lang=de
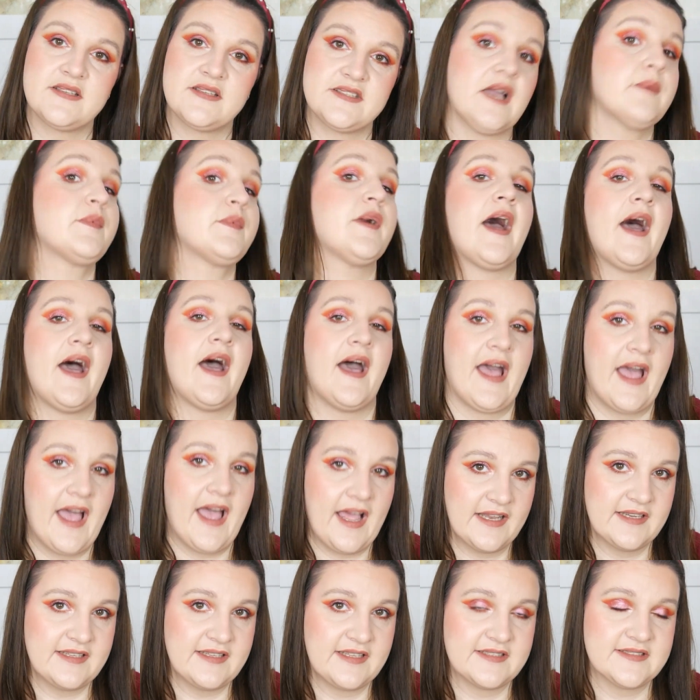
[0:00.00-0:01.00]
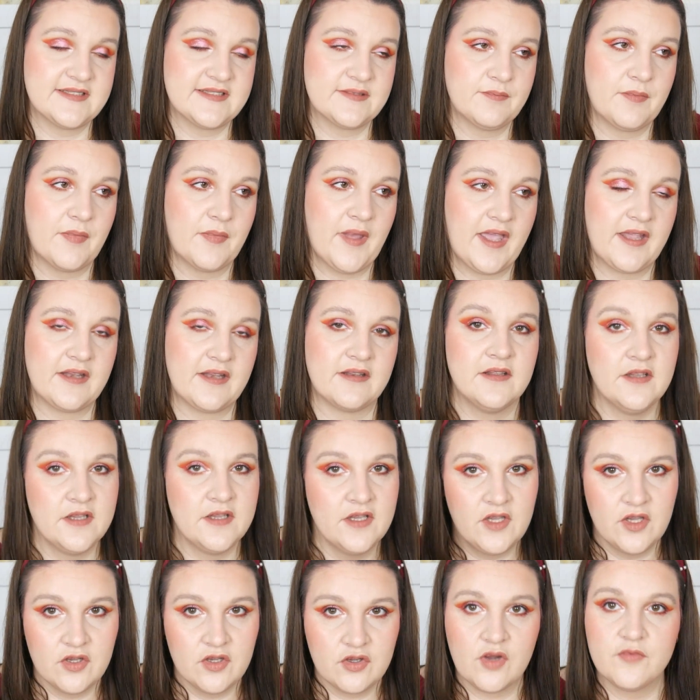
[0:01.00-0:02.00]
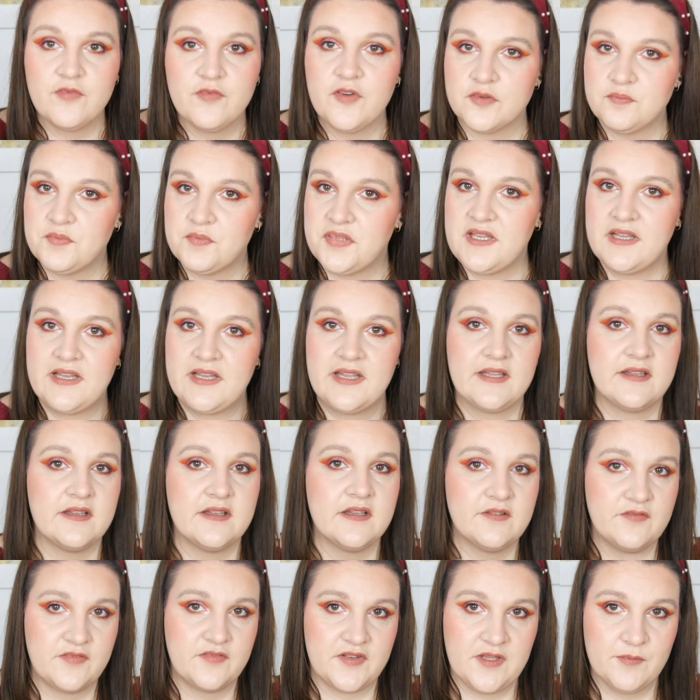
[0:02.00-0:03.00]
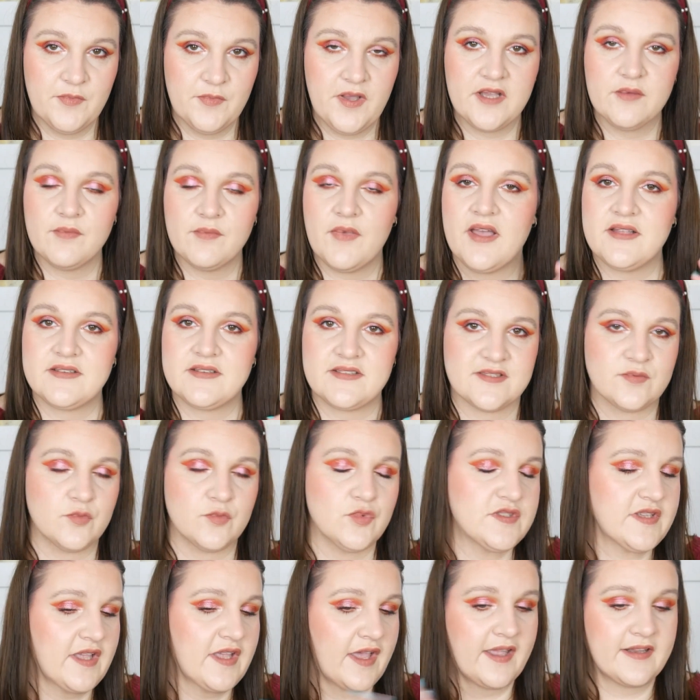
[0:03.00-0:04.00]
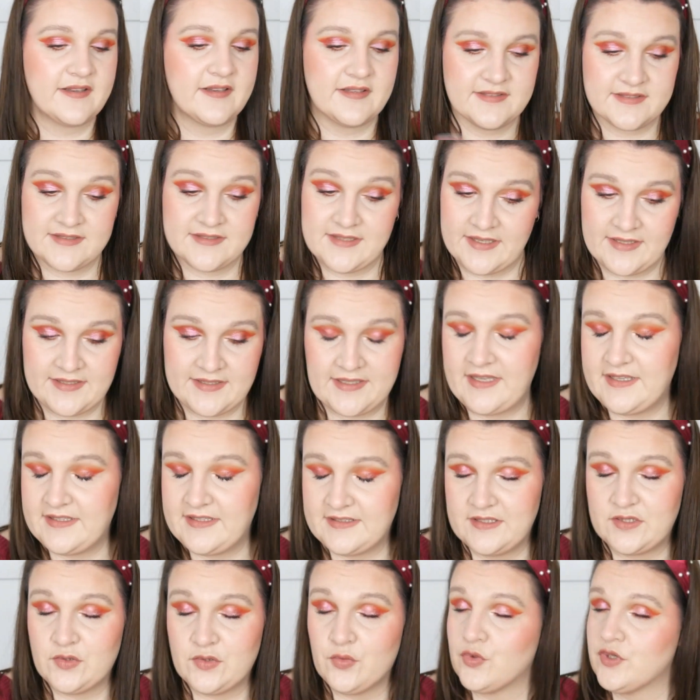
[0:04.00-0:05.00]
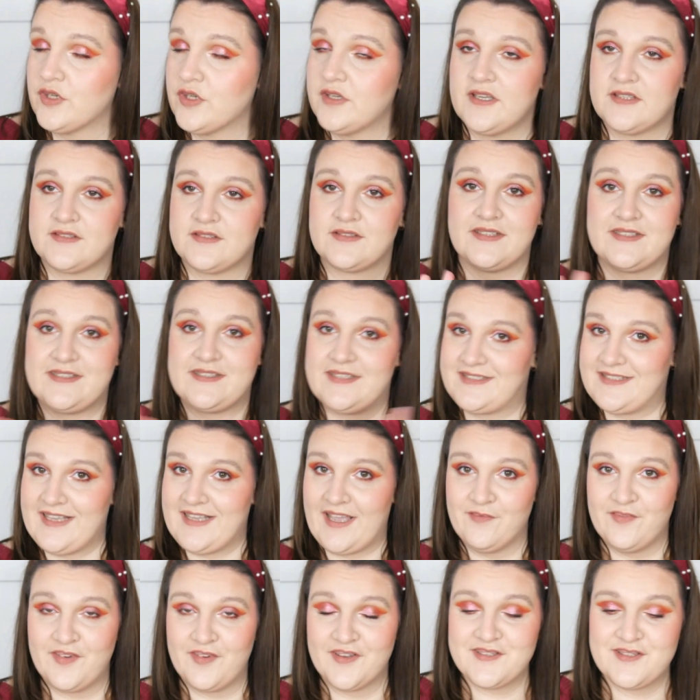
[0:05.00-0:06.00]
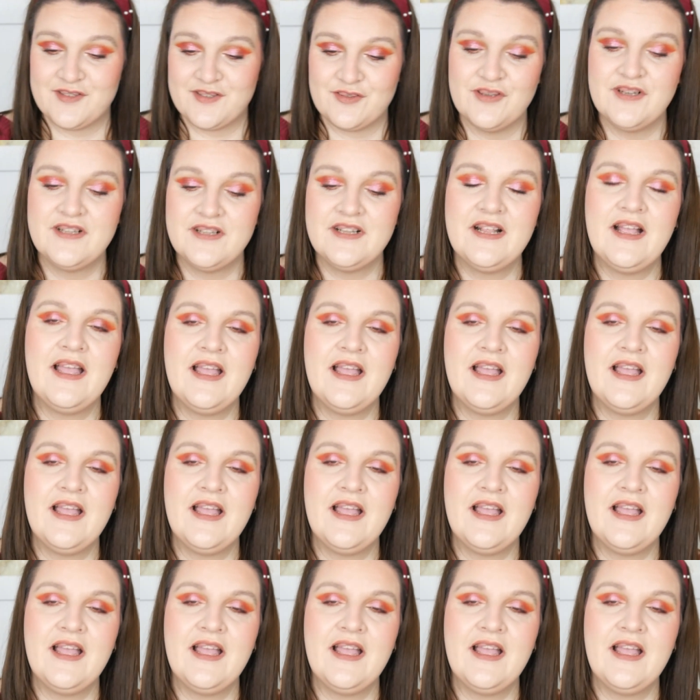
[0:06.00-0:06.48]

Ich habe Allerdings mein Kopfhautpeeling wie immer gemacht, das muss rein, das, da gehe ich nicht ohne, also das ist einfach so.